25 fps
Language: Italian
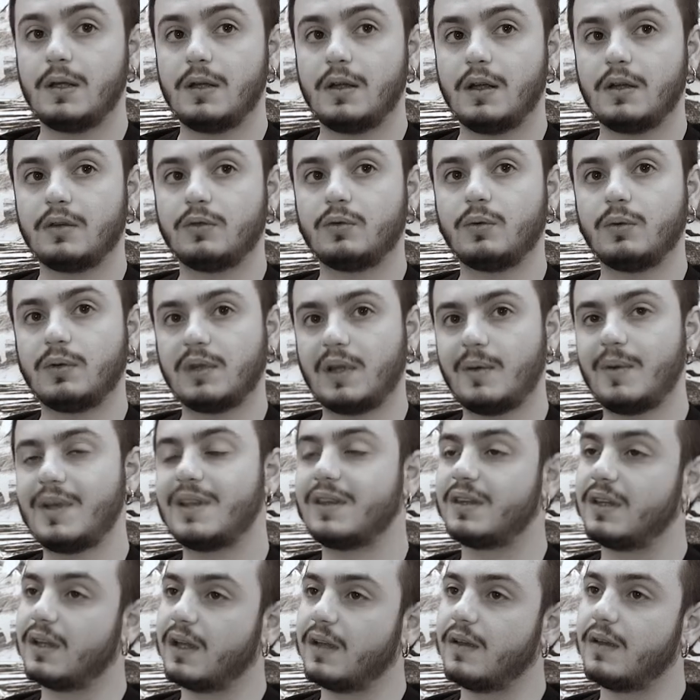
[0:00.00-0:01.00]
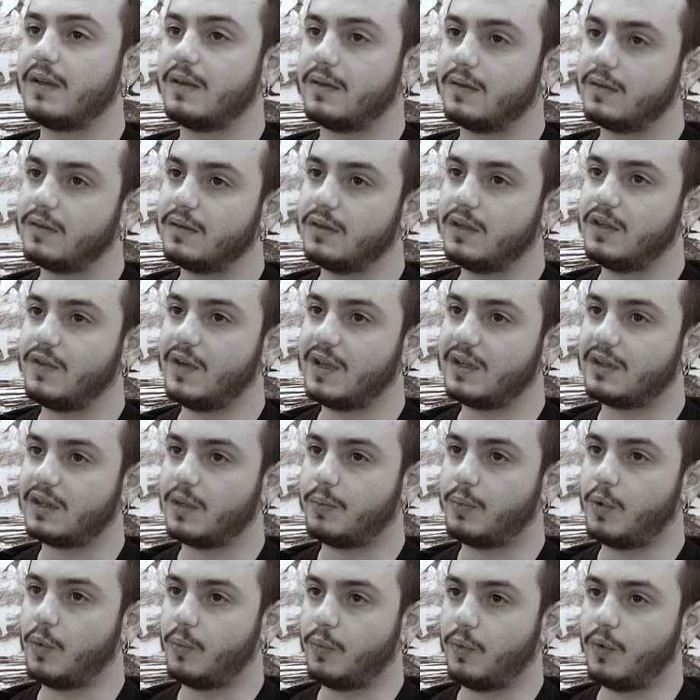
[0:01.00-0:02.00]
assurdamente che diventa
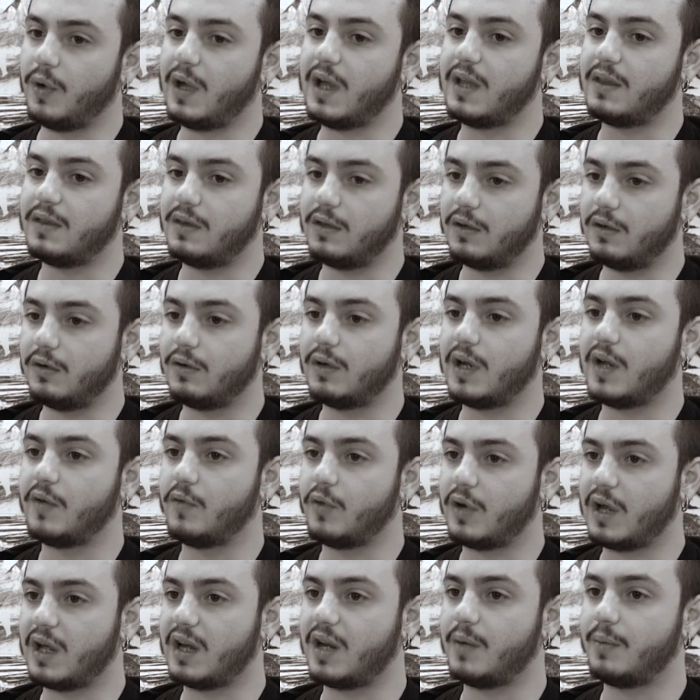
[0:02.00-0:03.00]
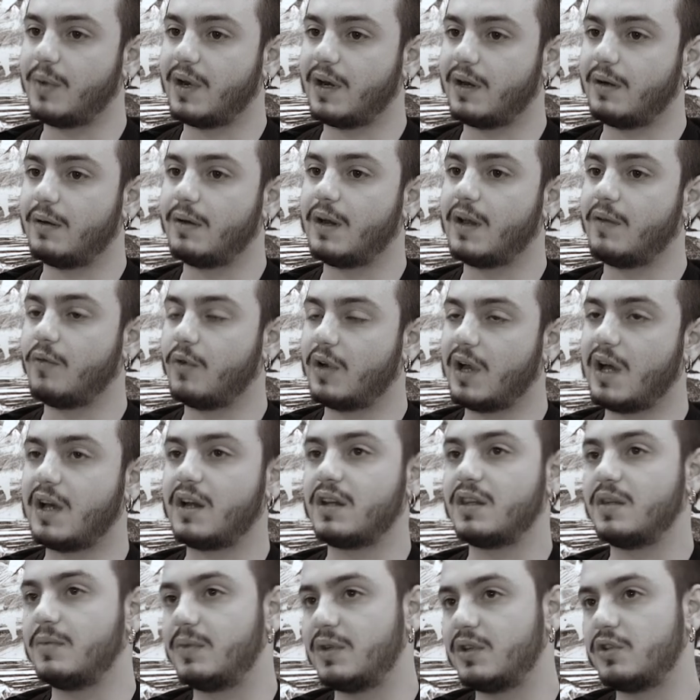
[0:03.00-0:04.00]
più poetico lavorare per
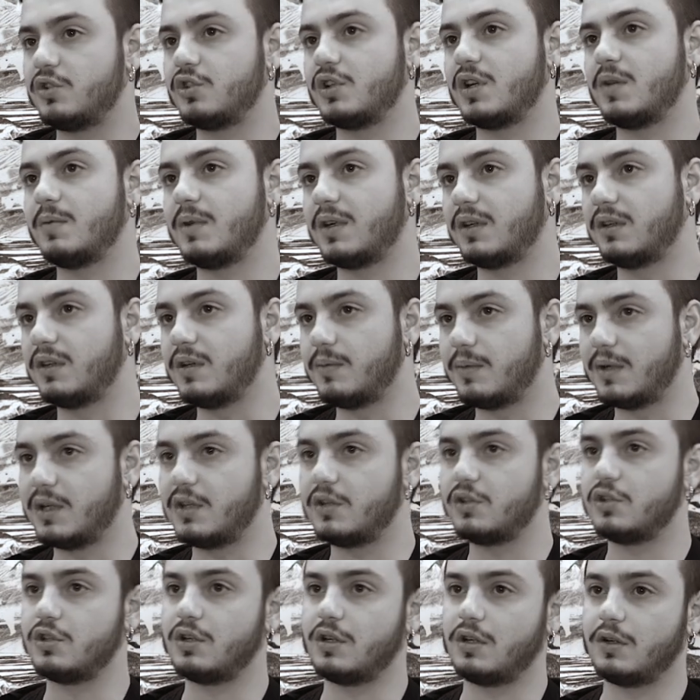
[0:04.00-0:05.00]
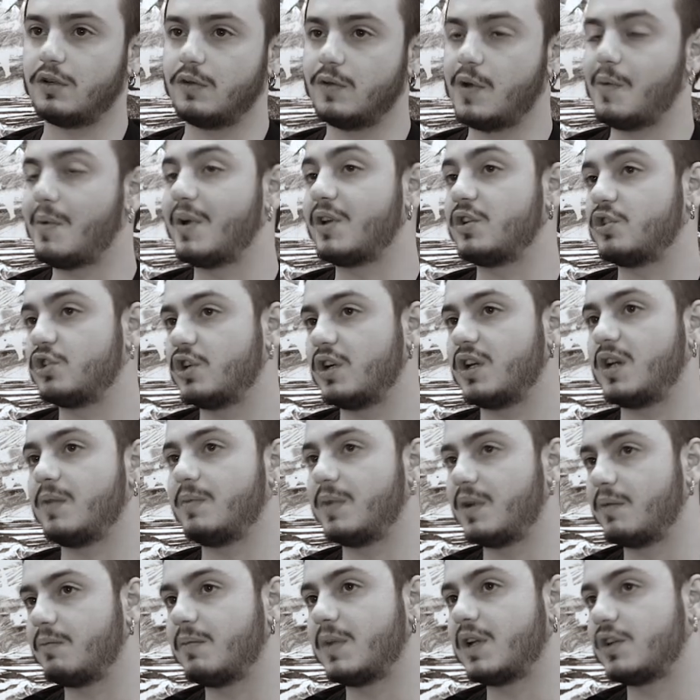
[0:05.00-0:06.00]
lavorare, dipingere per dipingere, come mangiare
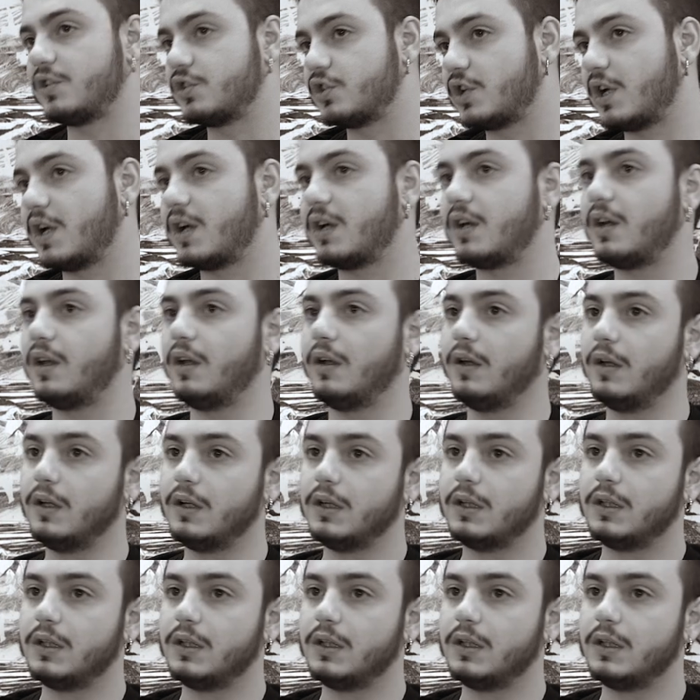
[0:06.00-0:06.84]
per mangiare.